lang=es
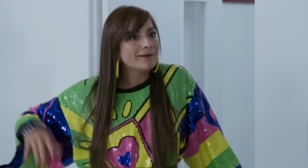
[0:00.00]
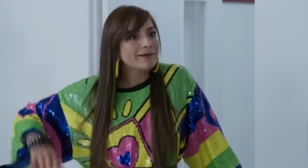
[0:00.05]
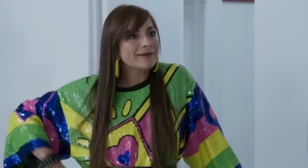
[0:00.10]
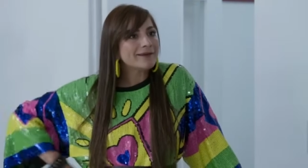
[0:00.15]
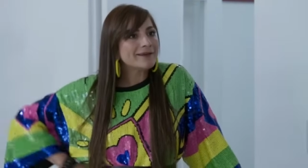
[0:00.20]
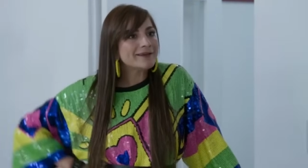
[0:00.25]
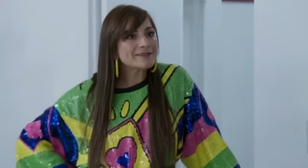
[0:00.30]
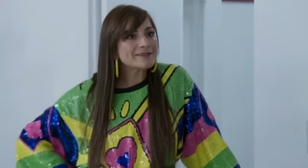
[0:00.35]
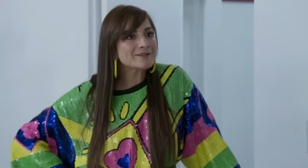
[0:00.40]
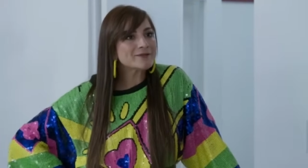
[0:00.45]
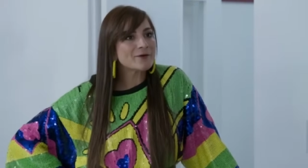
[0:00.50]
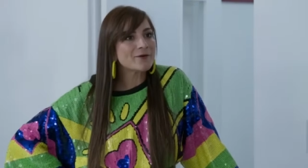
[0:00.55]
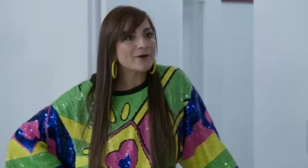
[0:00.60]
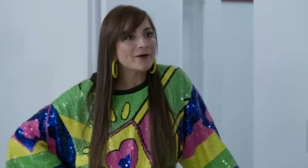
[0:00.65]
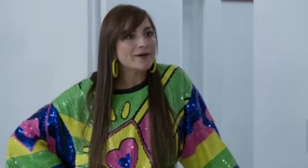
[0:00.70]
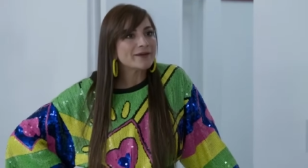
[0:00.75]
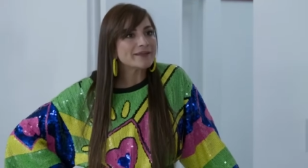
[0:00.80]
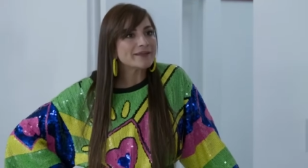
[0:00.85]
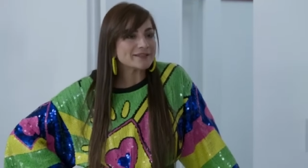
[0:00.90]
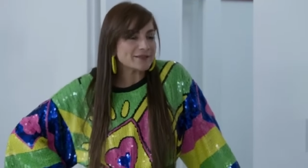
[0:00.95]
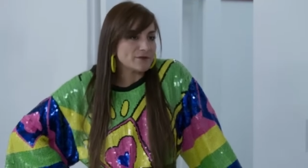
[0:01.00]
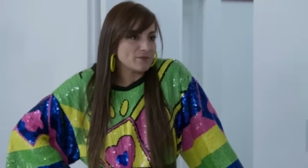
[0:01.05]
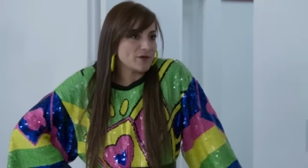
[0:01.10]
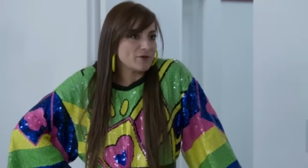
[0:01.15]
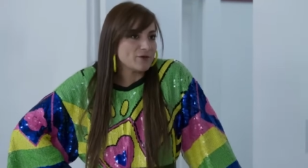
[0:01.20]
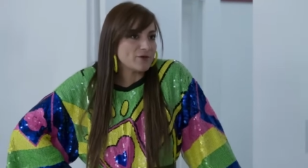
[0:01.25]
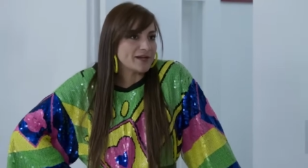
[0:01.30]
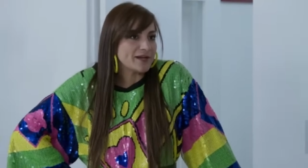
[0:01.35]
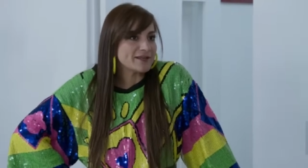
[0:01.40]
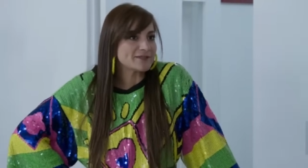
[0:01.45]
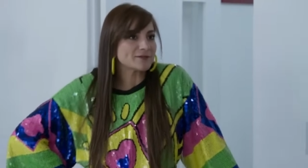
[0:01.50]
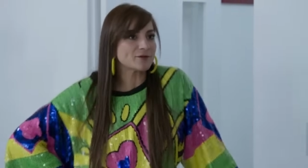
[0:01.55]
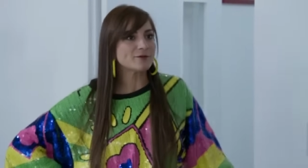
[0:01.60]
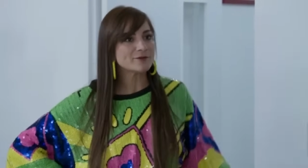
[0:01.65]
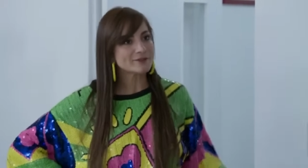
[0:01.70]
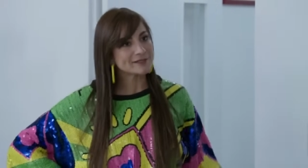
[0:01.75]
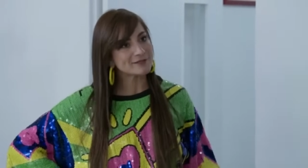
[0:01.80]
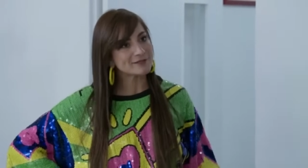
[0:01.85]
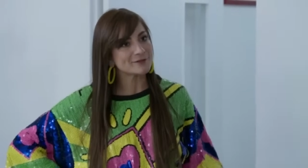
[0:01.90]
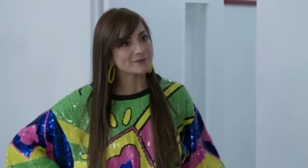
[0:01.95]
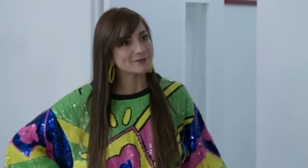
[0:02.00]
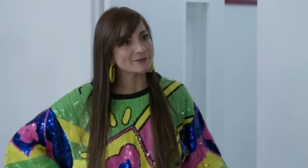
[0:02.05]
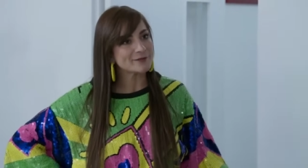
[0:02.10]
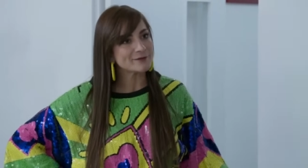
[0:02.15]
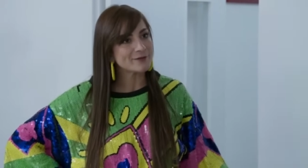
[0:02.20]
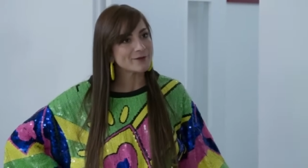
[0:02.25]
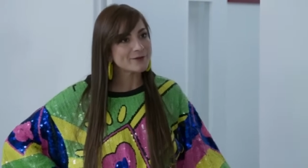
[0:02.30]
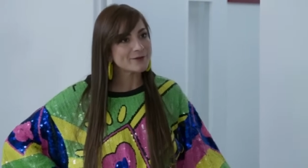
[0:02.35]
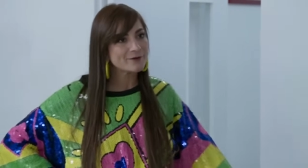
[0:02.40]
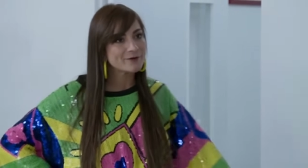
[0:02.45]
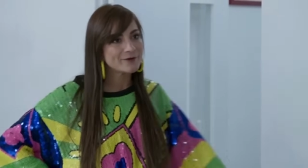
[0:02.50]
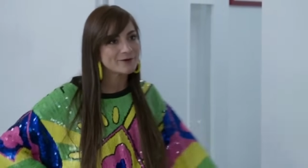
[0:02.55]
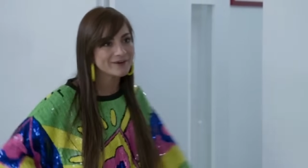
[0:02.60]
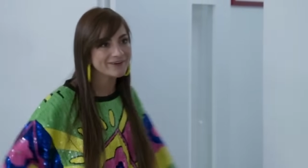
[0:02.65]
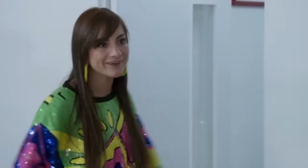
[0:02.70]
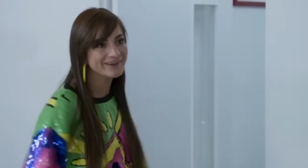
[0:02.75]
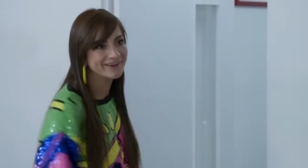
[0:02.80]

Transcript: y listo. Y así me ayudarías con los gastos de todo, ¿no?